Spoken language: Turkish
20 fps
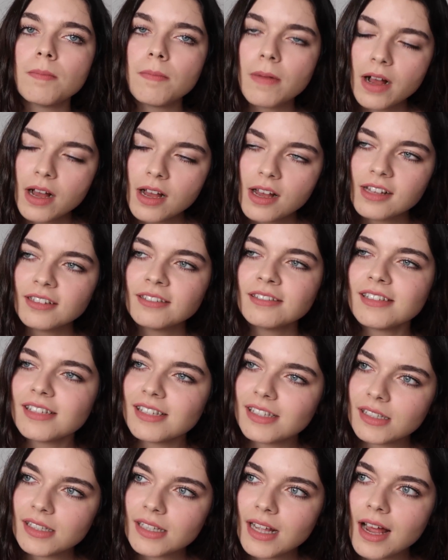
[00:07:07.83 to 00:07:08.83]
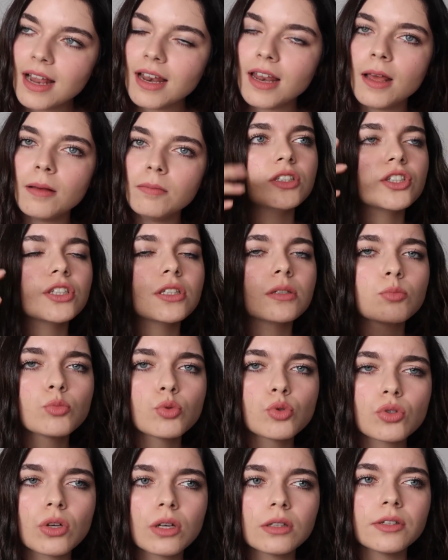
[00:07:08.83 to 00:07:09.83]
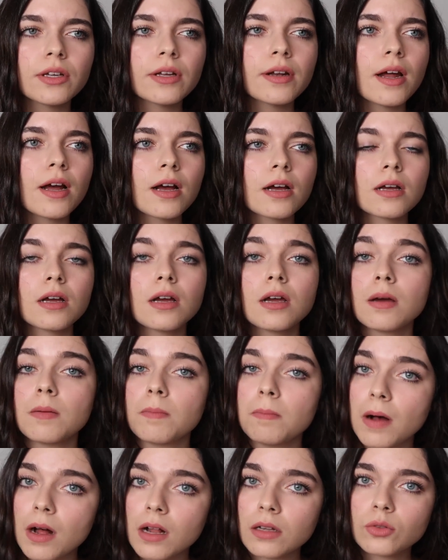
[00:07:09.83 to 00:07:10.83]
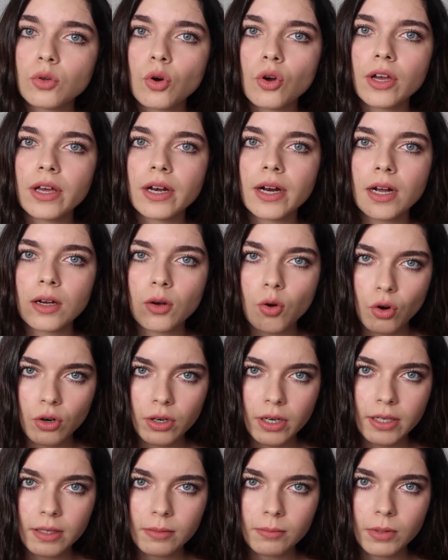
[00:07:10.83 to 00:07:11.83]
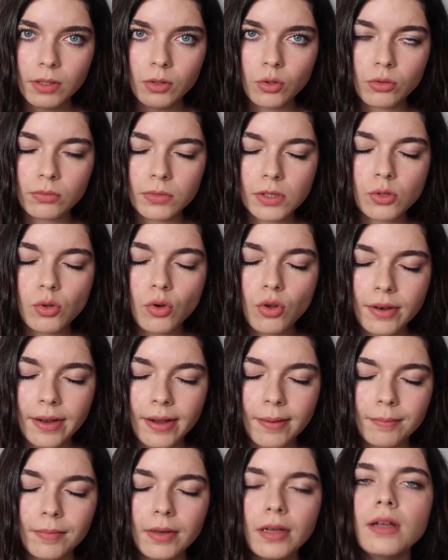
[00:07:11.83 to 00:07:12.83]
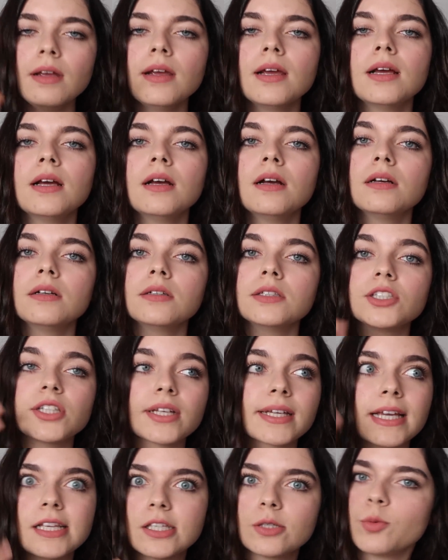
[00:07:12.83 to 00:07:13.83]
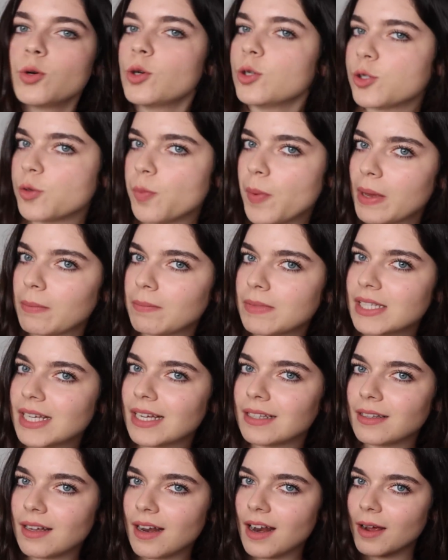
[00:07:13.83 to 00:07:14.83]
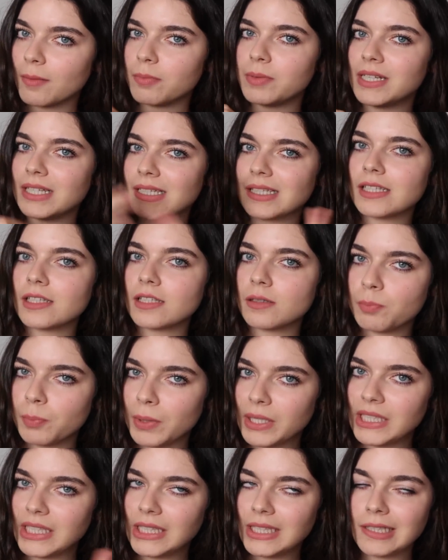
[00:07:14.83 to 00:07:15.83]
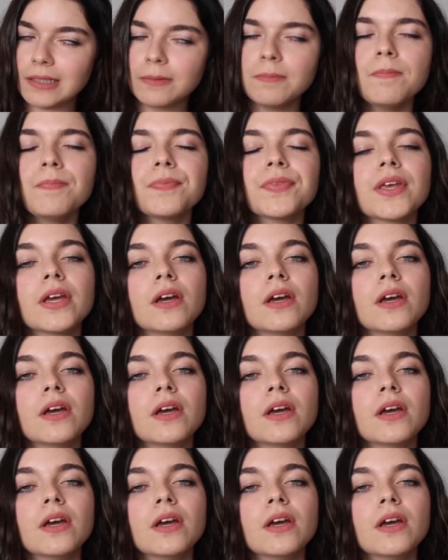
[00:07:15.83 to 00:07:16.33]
Ben sizlerle içine muz katarak, bal koyarak, organik bal olması önemli. İşte keçi boynuzu pekmez katarak bilirsiniz bayılırım.